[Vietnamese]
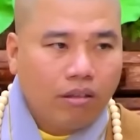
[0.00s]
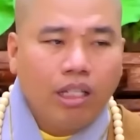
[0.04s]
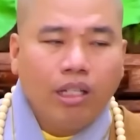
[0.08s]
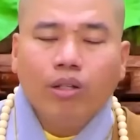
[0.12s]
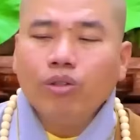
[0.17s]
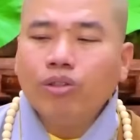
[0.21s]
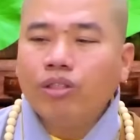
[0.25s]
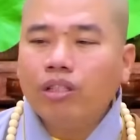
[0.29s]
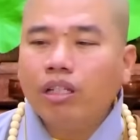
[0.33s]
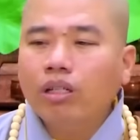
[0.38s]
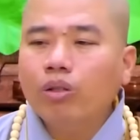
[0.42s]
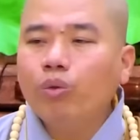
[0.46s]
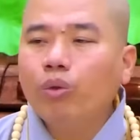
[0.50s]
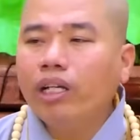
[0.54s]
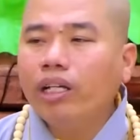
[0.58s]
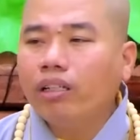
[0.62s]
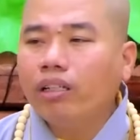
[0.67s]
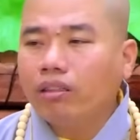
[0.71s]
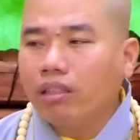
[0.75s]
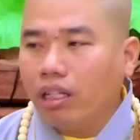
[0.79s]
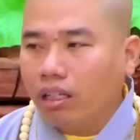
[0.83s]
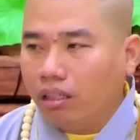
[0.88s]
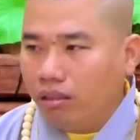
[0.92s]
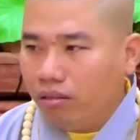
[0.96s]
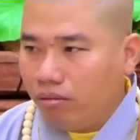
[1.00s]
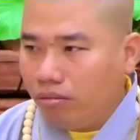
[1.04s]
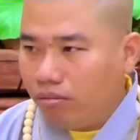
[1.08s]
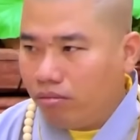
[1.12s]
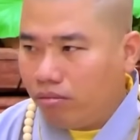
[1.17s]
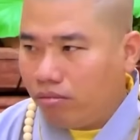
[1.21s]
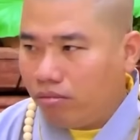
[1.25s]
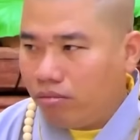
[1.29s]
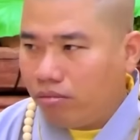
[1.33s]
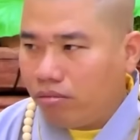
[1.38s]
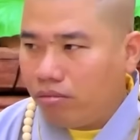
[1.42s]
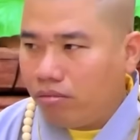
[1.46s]
thiếu sự quyết định,
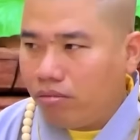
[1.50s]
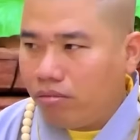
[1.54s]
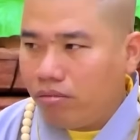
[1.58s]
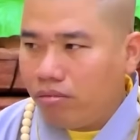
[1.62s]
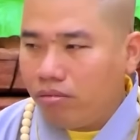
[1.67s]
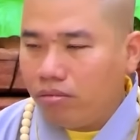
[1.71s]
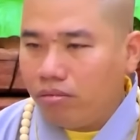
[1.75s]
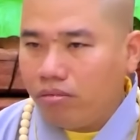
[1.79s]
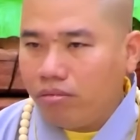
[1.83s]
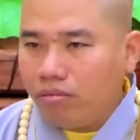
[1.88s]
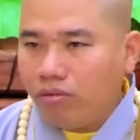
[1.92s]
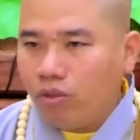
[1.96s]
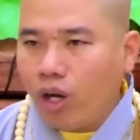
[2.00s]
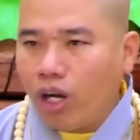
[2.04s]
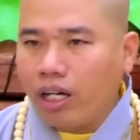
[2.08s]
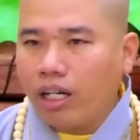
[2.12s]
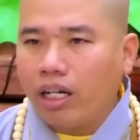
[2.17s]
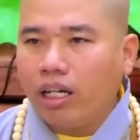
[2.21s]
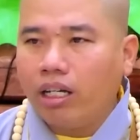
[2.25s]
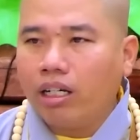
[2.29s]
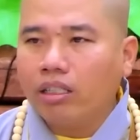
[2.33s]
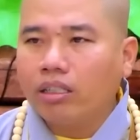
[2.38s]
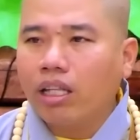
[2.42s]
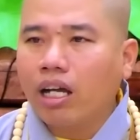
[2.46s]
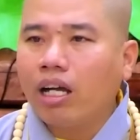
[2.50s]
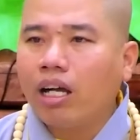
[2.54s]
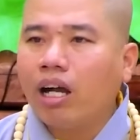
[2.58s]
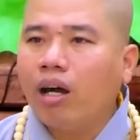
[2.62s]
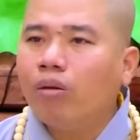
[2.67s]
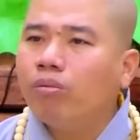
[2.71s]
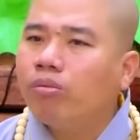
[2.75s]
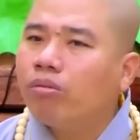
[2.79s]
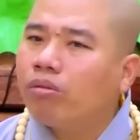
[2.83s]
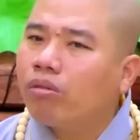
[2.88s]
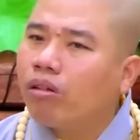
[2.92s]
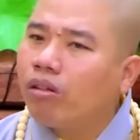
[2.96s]
hoặc là người ta
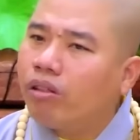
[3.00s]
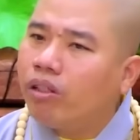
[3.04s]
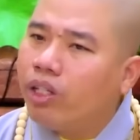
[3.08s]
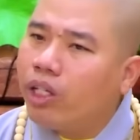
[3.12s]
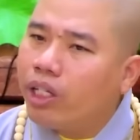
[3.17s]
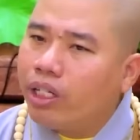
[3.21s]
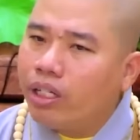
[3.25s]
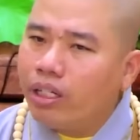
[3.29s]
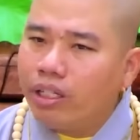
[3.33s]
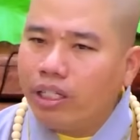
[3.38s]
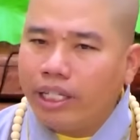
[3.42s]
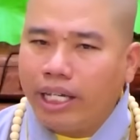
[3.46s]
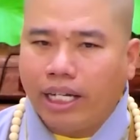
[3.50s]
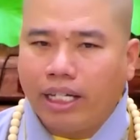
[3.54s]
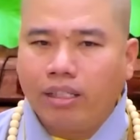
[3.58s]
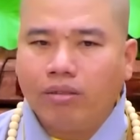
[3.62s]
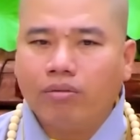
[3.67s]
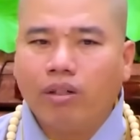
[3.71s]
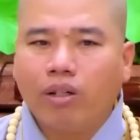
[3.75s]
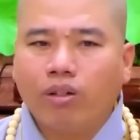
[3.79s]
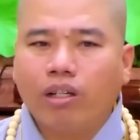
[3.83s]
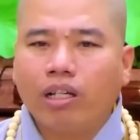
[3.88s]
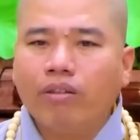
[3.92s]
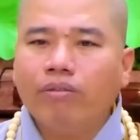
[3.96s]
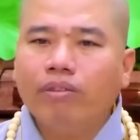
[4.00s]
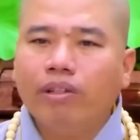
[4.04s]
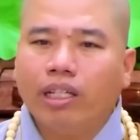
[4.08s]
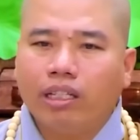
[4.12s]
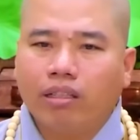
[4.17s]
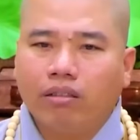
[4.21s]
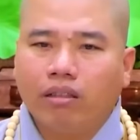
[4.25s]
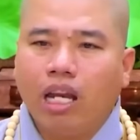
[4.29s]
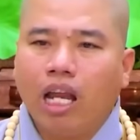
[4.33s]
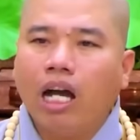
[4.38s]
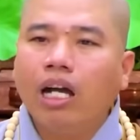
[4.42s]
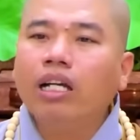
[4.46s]
không có nhìn nhận vào cái
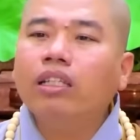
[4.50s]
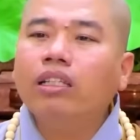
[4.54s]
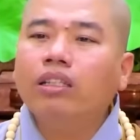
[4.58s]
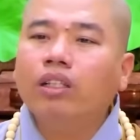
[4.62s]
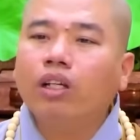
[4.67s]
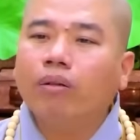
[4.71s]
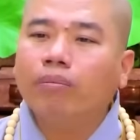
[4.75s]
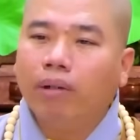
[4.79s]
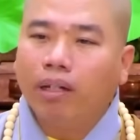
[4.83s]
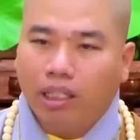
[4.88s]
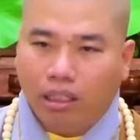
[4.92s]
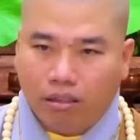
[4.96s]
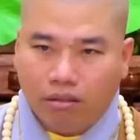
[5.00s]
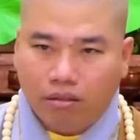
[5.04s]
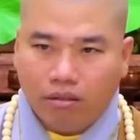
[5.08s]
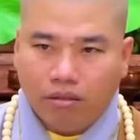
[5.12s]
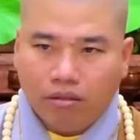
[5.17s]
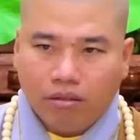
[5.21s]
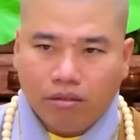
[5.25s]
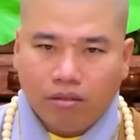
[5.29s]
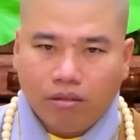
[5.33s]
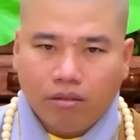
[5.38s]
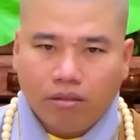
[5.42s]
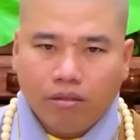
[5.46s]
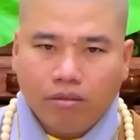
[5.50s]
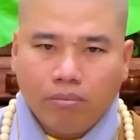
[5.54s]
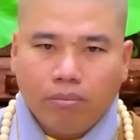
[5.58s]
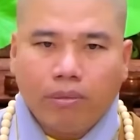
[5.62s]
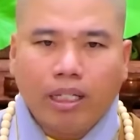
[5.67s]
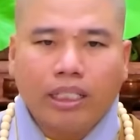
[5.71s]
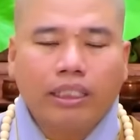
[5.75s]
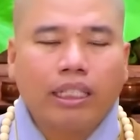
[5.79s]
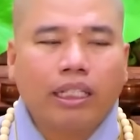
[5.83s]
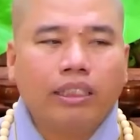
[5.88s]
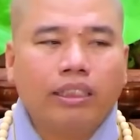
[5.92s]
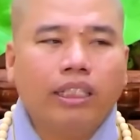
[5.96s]
việc lợi ích cho mình,
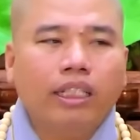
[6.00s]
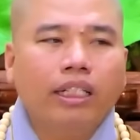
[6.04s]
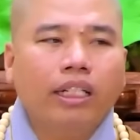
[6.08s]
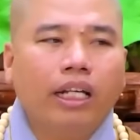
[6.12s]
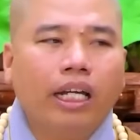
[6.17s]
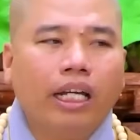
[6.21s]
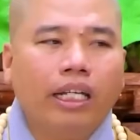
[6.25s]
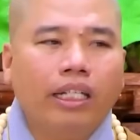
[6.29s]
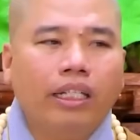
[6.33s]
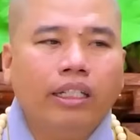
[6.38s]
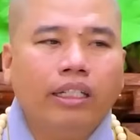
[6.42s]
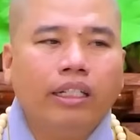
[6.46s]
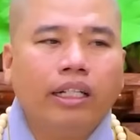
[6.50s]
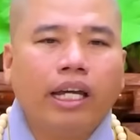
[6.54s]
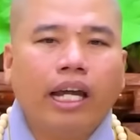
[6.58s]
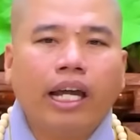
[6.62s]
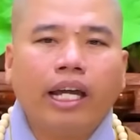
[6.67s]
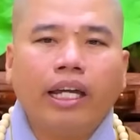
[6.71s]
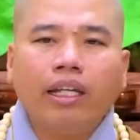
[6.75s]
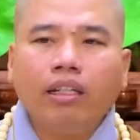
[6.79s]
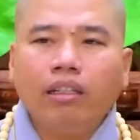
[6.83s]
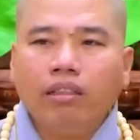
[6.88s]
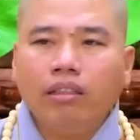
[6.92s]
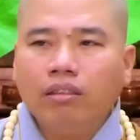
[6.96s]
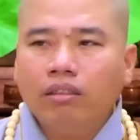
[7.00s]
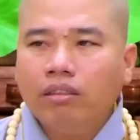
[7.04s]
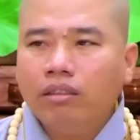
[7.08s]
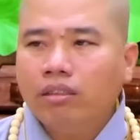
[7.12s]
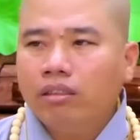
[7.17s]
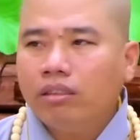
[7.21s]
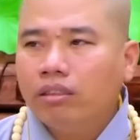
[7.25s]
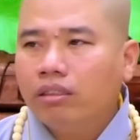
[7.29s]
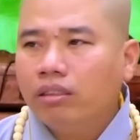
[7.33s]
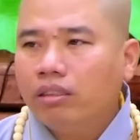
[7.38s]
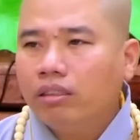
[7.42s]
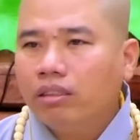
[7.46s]
mà người ta chỉ nghĩ cái
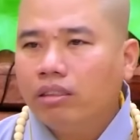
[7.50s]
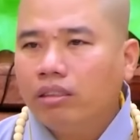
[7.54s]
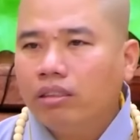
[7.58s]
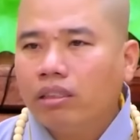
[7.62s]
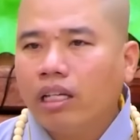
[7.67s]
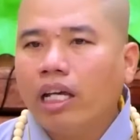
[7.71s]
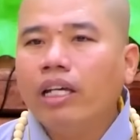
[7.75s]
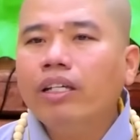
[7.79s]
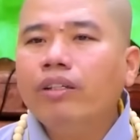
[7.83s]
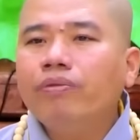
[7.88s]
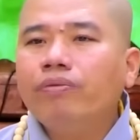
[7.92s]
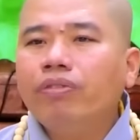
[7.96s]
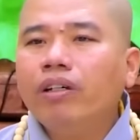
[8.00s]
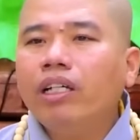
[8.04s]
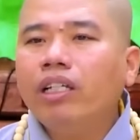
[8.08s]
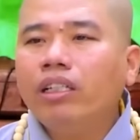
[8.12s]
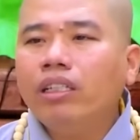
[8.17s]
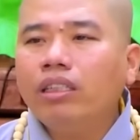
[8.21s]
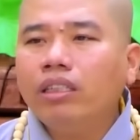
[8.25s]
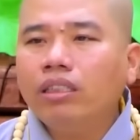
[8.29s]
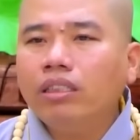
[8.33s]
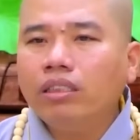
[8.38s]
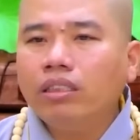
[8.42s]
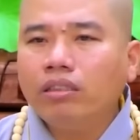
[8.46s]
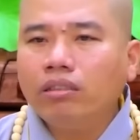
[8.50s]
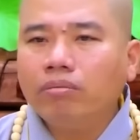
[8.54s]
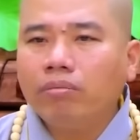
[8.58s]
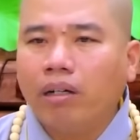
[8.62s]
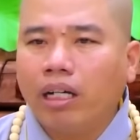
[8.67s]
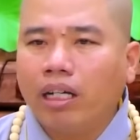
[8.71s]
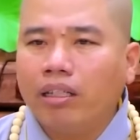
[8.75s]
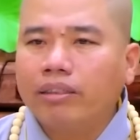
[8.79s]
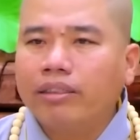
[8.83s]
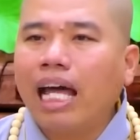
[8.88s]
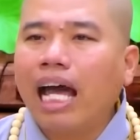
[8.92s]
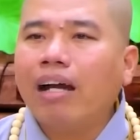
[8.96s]
thị phi
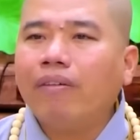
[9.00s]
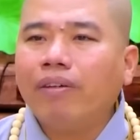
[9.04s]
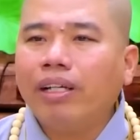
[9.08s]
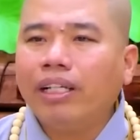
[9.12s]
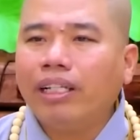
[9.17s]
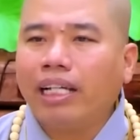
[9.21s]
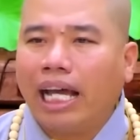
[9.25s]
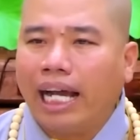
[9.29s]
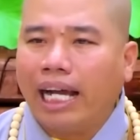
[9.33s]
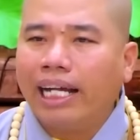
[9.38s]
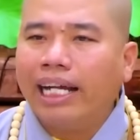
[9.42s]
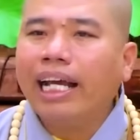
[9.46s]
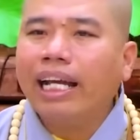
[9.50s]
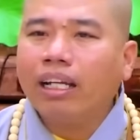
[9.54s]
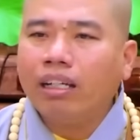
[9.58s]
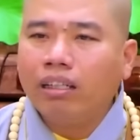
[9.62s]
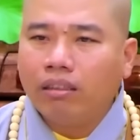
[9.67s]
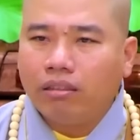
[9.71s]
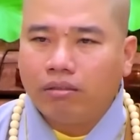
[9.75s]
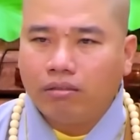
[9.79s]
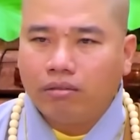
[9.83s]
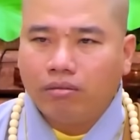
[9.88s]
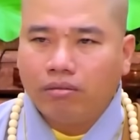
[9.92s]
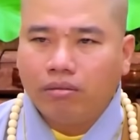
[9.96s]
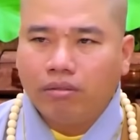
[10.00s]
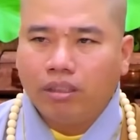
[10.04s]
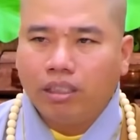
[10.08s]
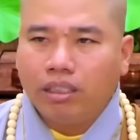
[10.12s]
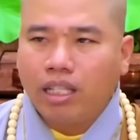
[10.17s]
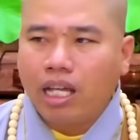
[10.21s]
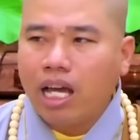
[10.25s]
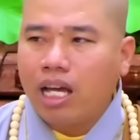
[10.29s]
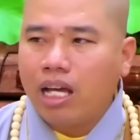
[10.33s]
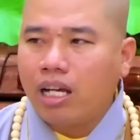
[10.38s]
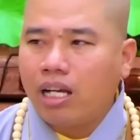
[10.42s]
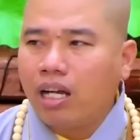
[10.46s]
mà người ta phải nặng gánh, người
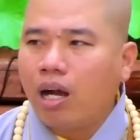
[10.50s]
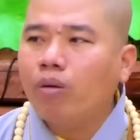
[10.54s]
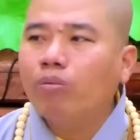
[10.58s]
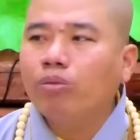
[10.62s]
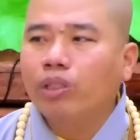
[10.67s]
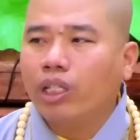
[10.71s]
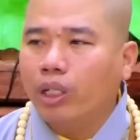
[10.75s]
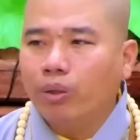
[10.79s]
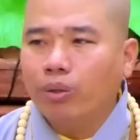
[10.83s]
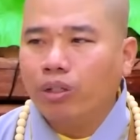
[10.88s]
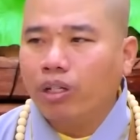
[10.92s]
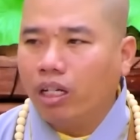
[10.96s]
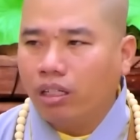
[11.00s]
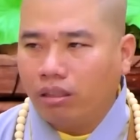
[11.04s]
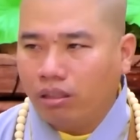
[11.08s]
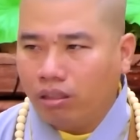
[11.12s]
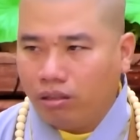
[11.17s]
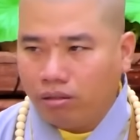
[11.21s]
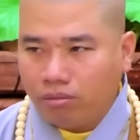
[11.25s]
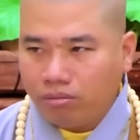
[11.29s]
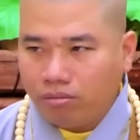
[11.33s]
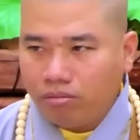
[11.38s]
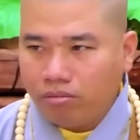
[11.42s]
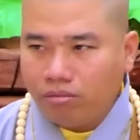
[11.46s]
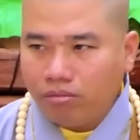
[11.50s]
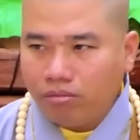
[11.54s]
ta không chịu đựng được.